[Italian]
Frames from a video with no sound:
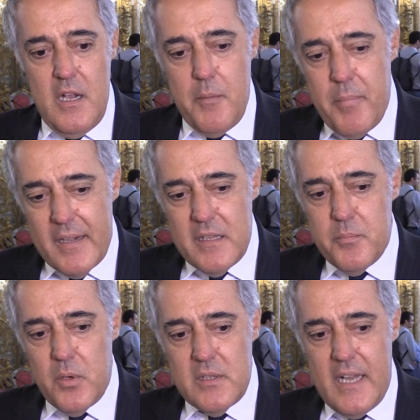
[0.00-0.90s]
La parte
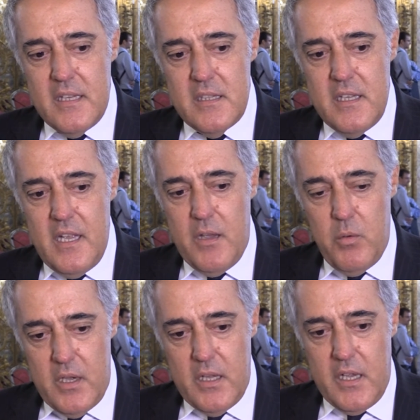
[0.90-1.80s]
importante è
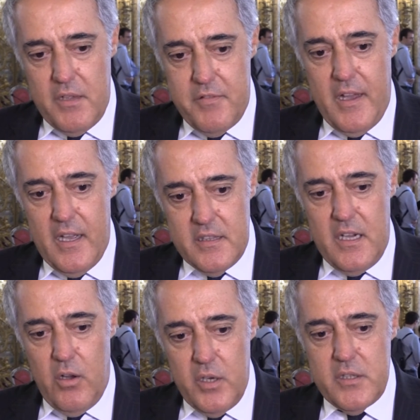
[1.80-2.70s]
quella che fa
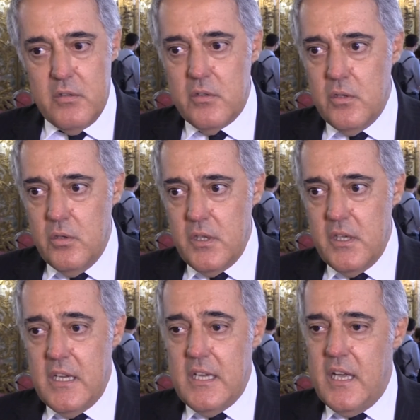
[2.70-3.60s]
Deloitte con noi,
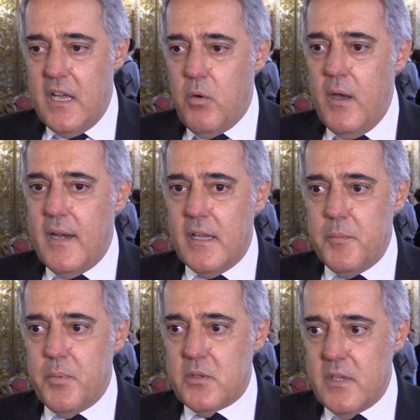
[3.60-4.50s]
è quella di
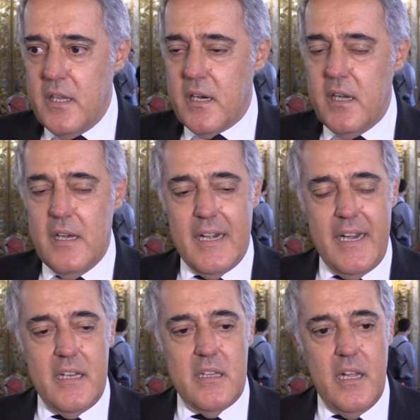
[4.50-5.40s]
poter
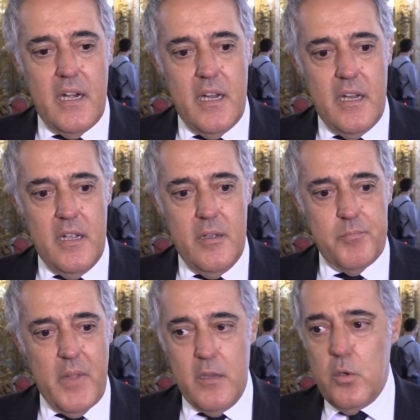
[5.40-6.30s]
rendere
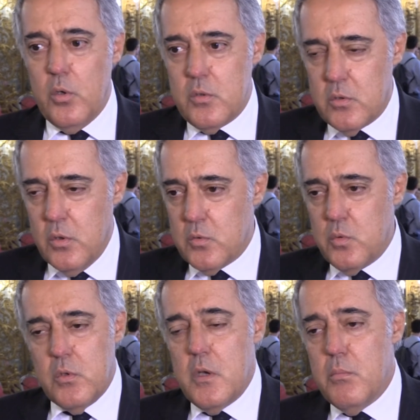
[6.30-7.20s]
eh,
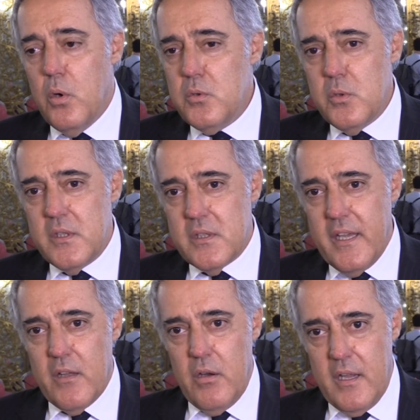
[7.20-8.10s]
edotto il mondo
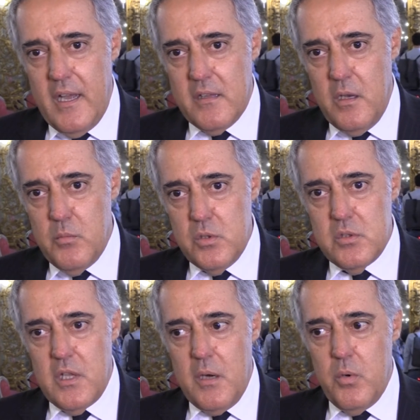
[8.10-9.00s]
intero legato al mondo
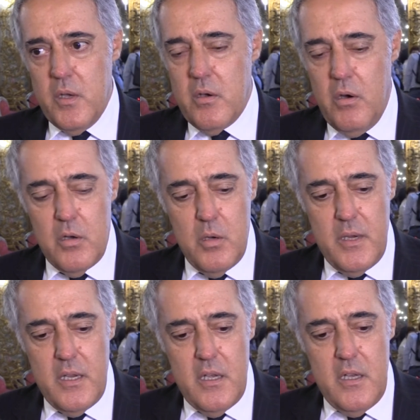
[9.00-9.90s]
della Blue
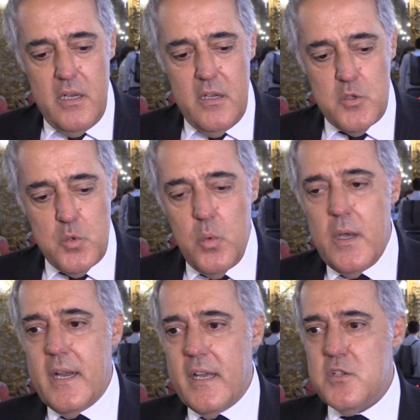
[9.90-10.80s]
Economy eh, su
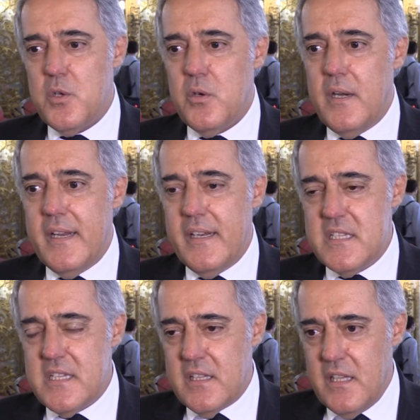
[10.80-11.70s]
quelle che sono le
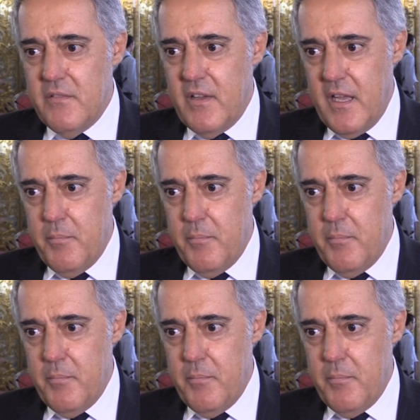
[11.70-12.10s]
iniziative che